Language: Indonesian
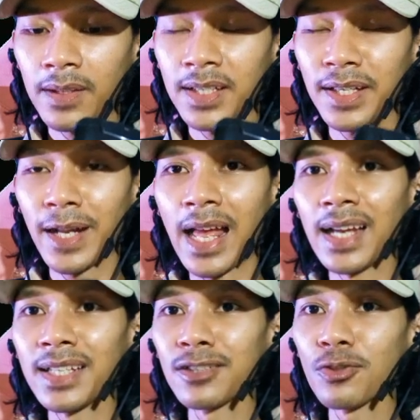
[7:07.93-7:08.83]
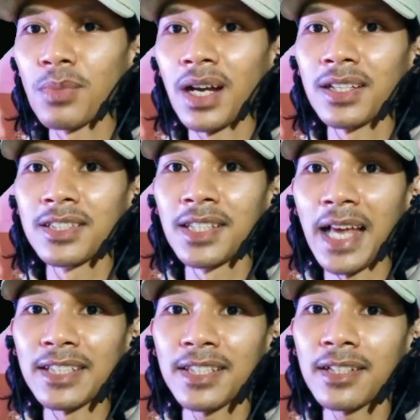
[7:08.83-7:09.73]
kirain tuh bakal
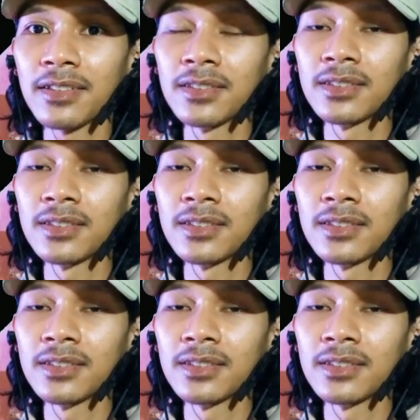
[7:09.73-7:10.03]
dijelasin